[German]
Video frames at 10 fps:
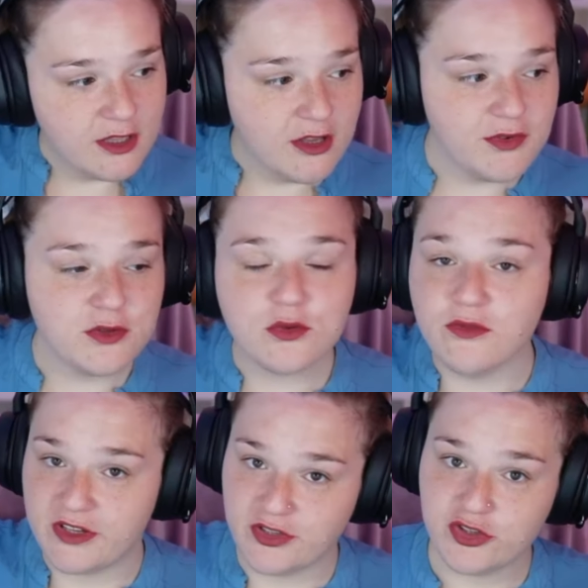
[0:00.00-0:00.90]
Hier findest du
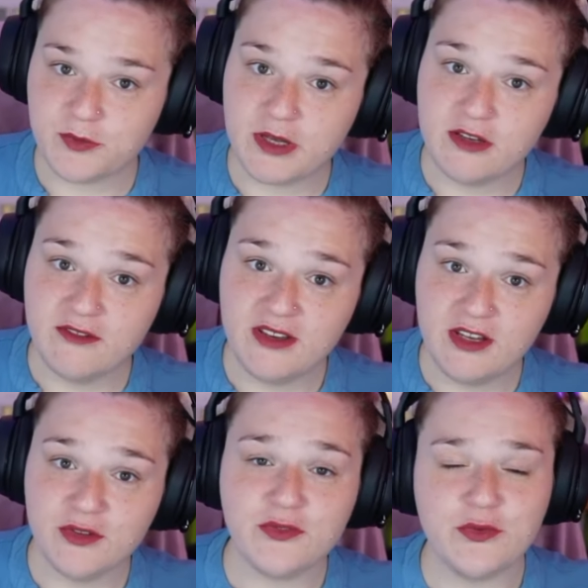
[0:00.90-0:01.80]
weitere spannende
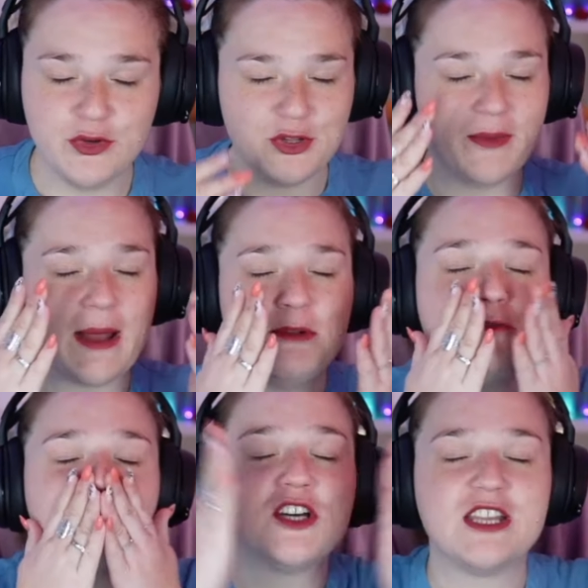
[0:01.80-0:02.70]
Videos. Fühl dich umärmelt.
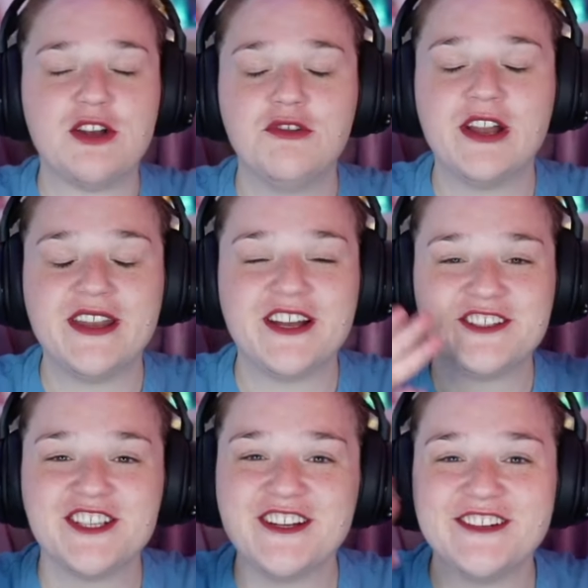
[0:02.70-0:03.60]
Deine Rania.
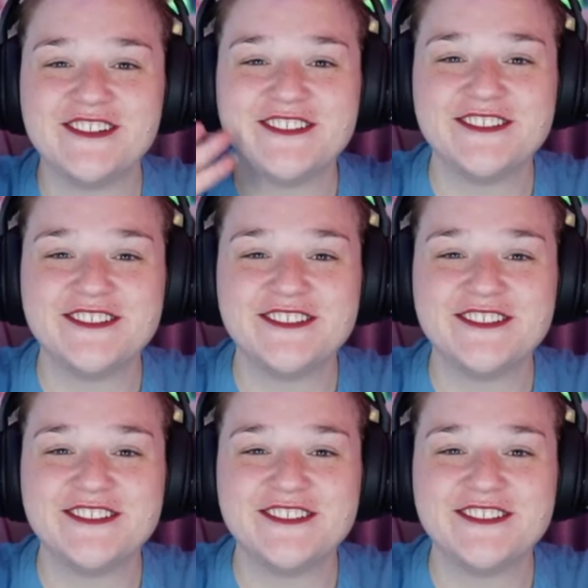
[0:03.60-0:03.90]
Ciao!